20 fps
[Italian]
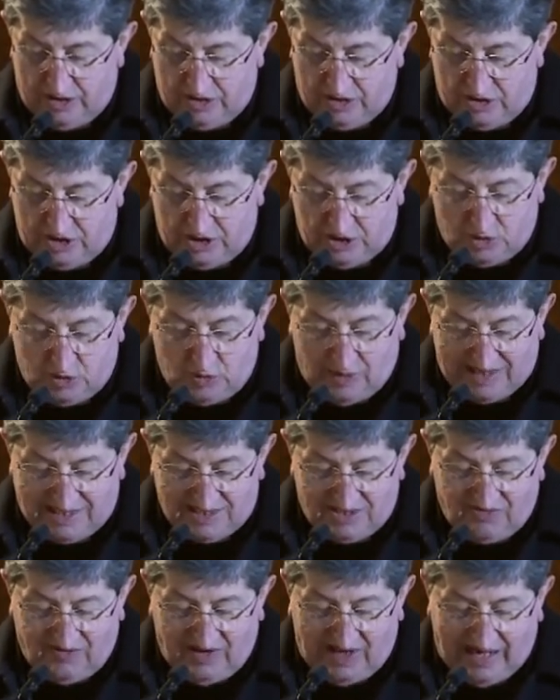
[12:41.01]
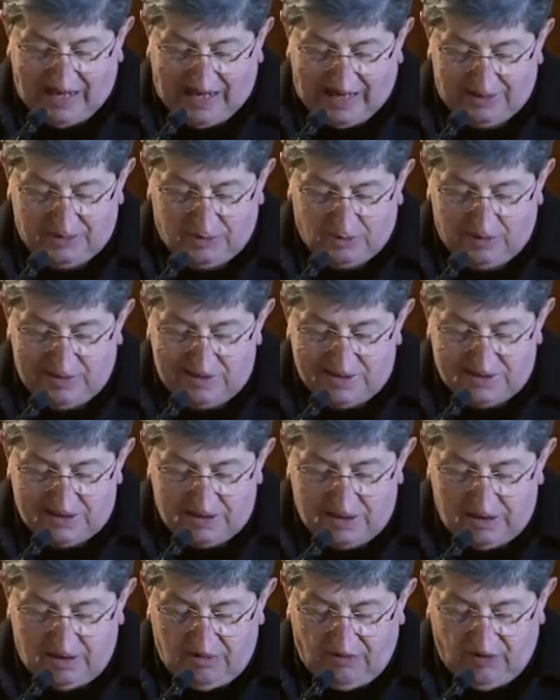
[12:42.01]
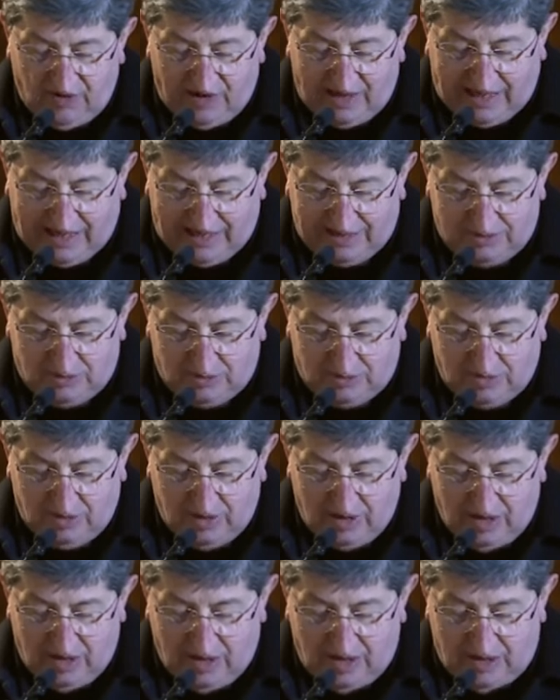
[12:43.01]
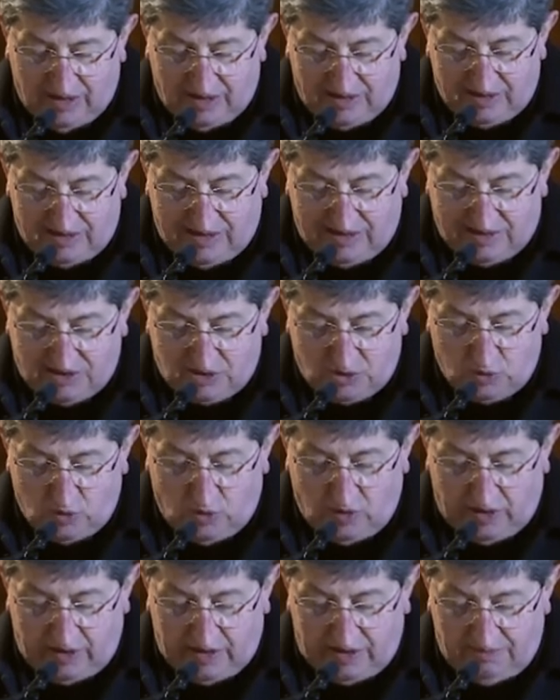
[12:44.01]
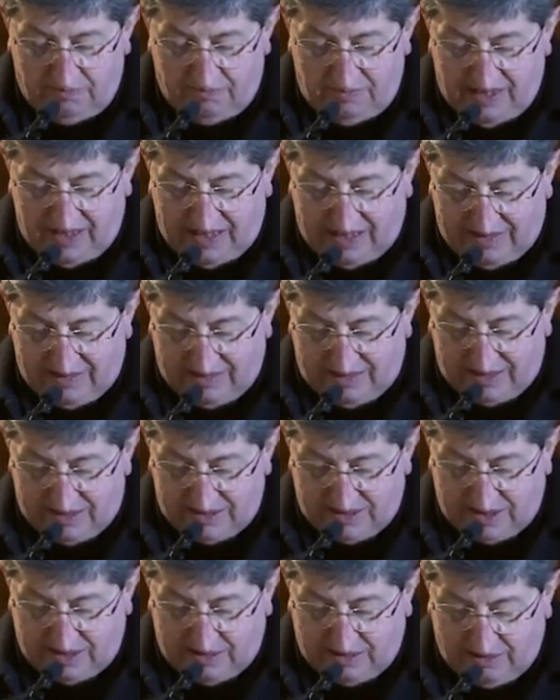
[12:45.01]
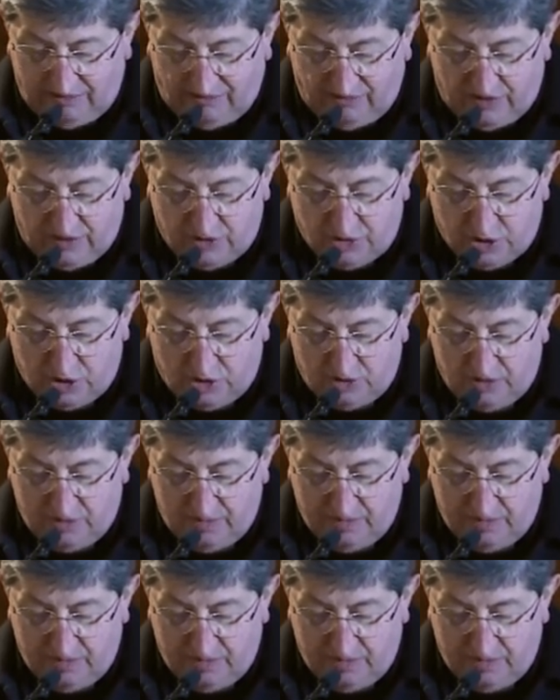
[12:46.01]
Gesù ha svelato il significato del suo imminente sacrificio